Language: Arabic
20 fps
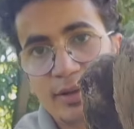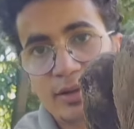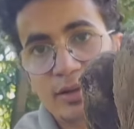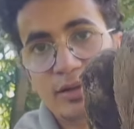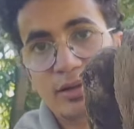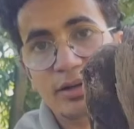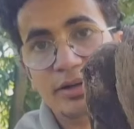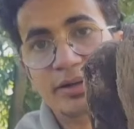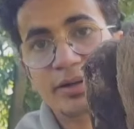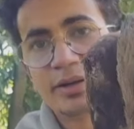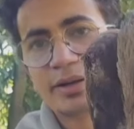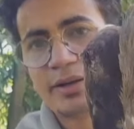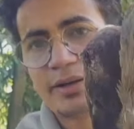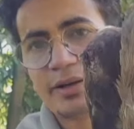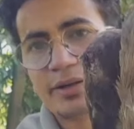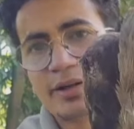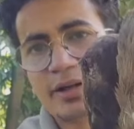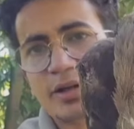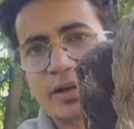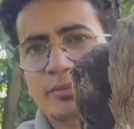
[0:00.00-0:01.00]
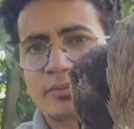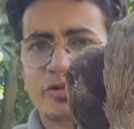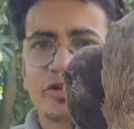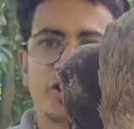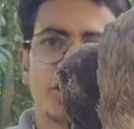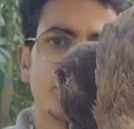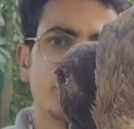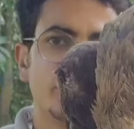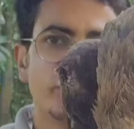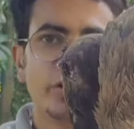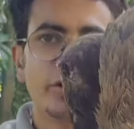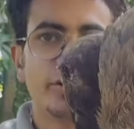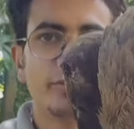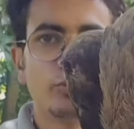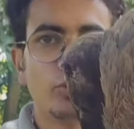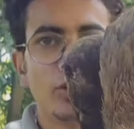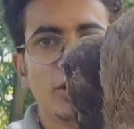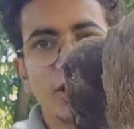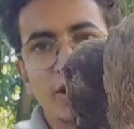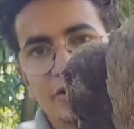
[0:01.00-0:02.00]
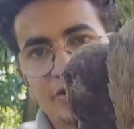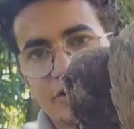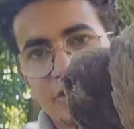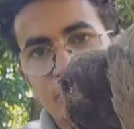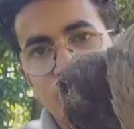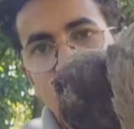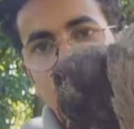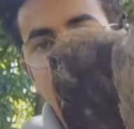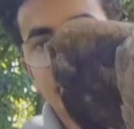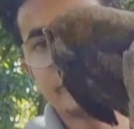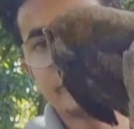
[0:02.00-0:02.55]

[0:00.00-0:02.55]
لان غير كده مش هيتدرب ولا هيتروق